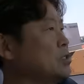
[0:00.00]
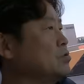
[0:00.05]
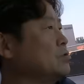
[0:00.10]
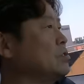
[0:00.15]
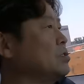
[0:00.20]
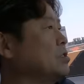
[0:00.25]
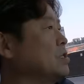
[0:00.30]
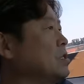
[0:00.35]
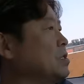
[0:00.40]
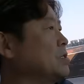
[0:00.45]

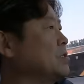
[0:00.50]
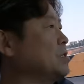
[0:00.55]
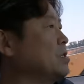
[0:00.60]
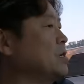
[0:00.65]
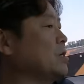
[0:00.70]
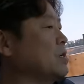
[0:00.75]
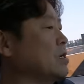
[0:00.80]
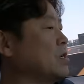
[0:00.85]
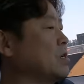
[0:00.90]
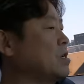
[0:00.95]
시운전 했을
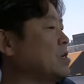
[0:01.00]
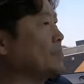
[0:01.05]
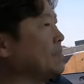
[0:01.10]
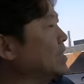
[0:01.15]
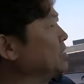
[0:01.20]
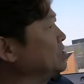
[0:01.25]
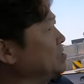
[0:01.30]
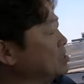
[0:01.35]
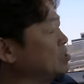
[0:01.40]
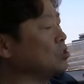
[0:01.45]
때
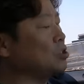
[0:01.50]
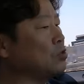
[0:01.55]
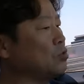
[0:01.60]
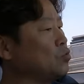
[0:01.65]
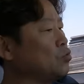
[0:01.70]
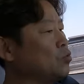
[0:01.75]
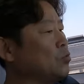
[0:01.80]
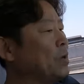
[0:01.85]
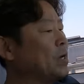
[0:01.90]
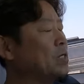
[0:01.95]
한
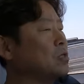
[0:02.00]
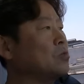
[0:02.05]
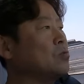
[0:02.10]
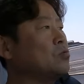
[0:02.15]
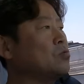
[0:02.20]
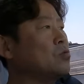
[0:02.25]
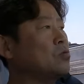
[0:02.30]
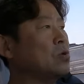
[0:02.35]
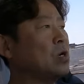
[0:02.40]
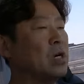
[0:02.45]
2,500
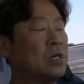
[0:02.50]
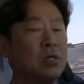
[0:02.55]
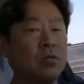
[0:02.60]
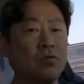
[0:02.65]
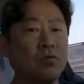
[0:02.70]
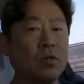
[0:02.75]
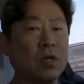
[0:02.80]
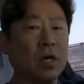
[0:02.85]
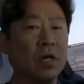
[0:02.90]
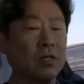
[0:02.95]
정도까지
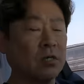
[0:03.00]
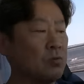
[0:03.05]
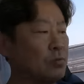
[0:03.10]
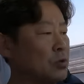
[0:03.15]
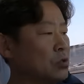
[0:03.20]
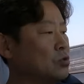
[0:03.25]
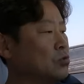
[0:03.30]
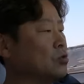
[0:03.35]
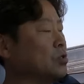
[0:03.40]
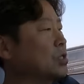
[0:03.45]
올라가서
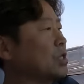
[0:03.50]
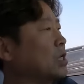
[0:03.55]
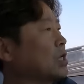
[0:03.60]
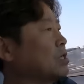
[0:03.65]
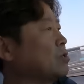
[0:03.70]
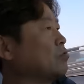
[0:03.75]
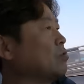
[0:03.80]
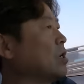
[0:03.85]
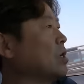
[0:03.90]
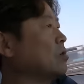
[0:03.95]
변속이
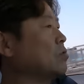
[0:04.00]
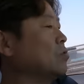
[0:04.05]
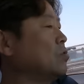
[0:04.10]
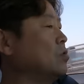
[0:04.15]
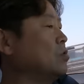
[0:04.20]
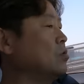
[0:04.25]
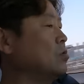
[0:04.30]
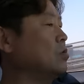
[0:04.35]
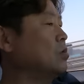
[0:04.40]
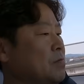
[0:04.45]
되기도
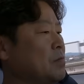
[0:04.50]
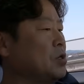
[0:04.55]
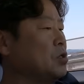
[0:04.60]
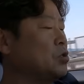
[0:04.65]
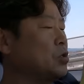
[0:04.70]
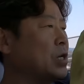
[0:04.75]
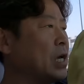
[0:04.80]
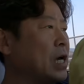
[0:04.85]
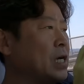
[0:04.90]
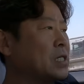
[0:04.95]
하고
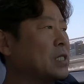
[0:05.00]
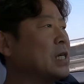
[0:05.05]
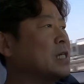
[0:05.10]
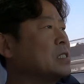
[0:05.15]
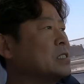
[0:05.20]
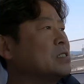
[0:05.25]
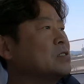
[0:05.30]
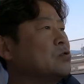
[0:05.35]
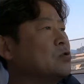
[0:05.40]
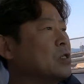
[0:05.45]
변속이
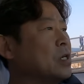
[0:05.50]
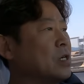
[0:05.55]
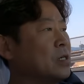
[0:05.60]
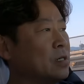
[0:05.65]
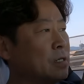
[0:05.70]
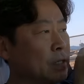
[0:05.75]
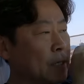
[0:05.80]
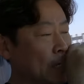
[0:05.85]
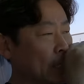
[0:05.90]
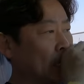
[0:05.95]
항상 늦거나
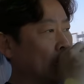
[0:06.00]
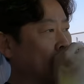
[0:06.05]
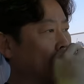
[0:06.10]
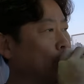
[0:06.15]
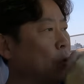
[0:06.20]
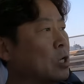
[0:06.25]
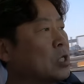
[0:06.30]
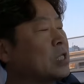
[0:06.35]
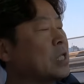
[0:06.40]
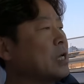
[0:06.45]
그런 게 아니라
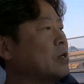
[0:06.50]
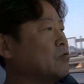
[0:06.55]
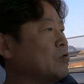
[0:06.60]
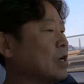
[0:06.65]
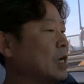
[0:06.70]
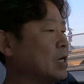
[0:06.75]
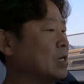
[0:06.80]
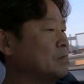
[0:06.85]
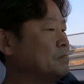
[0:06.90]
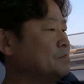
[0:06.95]

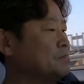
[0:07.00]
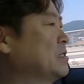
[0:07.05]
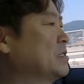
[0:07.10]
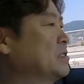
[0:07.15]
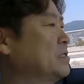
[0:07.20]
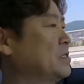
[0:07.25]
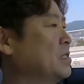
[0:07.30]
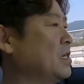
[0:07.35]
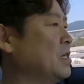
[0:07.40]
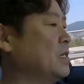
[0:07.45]
멋대로야.
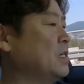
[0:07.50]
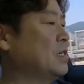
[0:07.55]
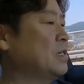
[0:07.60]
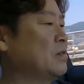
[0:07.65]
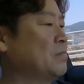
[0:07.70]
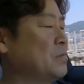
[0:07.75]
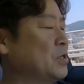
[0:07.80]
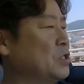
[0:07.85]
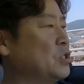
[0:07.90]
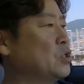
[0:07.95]
근데
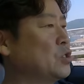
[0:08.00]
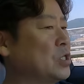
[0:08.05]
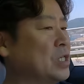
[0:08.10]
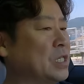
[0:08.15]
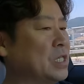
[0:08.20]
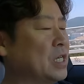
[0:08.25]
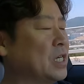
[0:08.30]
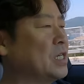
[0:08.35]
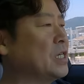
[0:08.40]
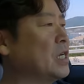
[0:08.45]
변속기
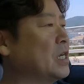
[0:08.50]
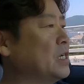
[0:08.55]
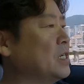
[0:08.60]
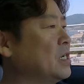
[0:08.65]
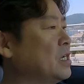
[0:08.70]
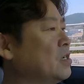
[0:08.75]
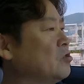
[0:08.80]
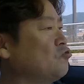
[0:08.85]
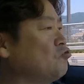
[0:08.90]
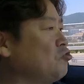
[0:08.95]
이상이
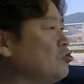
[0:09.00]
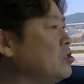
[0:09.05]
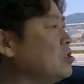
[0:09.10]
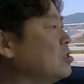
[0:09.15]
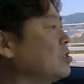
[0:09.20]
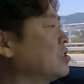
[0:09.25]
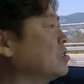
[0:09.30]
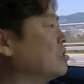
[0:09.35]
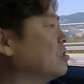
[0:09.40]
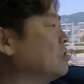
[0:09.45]
아니라
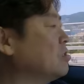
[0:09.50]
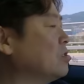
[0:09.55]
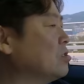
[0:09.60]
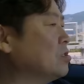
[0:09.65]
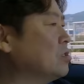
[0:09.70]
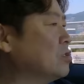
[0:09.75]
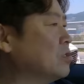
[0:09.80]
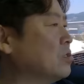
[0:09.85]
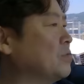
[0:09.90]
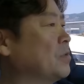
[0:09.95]
출력이
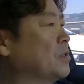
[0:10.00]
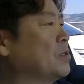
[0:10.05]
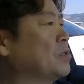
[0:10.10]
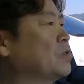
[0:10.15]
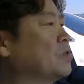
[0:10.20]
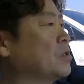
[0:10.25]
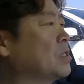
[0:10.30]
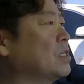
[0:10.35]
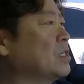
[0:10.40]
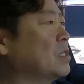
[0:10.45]
떨어져서
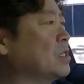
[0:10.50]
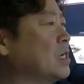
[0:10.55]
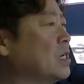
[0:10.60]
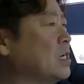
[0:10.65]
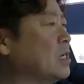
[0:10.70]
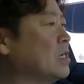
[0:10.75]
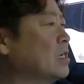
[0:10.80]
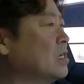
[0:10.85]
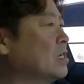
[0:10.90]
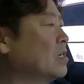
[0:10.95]

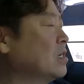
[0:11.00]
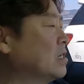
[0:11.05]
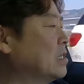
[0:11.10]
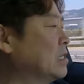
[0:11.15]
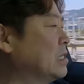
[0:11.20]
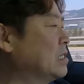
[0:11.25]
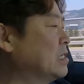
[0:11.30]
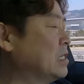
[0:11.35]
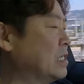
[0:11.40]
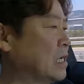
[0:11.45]
변속기가
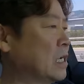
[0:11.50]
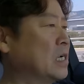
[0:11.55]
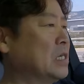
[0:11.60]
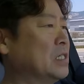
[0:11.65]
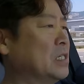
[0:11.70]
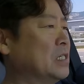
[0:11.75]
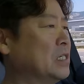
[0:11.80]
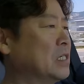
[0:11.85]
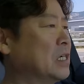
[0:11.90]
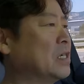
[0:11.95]
이상한
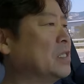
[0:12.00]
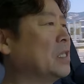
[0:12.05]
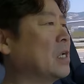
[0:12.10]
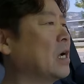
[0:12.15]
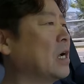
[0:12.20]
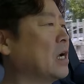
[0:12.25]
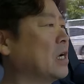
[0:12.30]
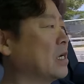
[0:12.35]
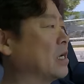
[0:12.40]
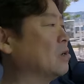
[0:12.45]
짓을
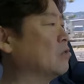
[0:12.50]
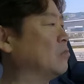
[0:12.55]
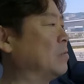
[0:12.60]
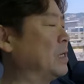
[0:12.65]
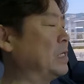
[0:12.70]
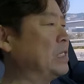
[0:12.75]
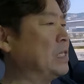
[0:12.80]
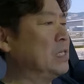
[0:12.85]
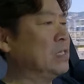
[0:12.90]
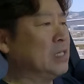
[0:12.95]
한다라고
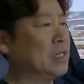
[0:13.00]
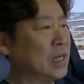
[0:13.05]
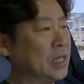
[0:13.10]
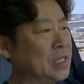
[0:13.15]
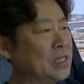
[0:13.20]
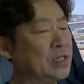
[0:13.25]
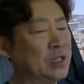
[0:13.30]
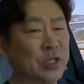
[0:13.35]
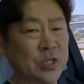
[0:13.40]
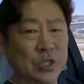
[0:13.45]
판단을
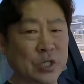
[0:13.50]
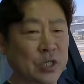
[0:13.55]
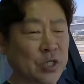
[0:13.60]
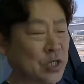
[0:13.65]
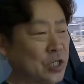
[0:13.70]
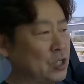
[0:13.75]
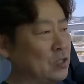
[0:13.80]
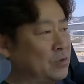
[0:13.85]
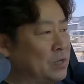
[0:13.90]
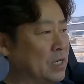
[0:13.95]
내린 거였어요.
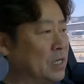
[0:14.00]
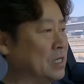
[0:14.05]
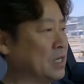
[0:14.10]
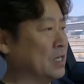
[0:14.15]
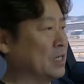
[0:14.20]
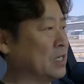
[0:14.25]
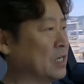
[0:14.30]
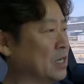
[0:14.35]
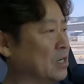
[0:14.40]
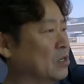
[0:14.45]
처음에
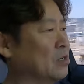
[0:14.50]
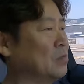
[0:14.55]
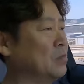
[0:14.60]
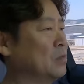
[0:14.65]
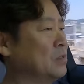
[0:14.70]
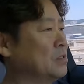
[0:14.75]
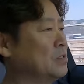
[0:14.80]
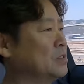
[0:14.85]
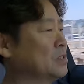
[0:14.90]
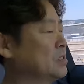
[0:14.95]
이
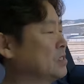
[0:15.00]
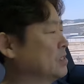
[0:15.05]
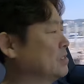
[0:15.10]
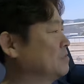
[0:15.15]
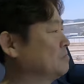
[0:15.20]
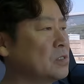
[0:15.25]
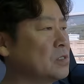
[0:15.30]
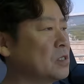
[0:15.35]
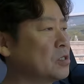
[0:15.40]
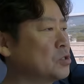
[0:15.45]
작업은.
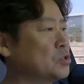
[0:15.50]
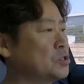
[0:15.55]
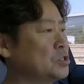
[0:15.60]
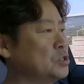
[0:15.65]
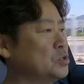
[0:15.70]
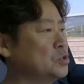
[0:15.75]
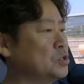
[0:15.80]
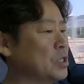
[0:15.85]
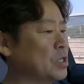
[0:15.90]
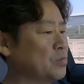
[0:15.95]
수리
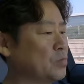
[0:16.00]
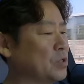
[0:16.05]
후에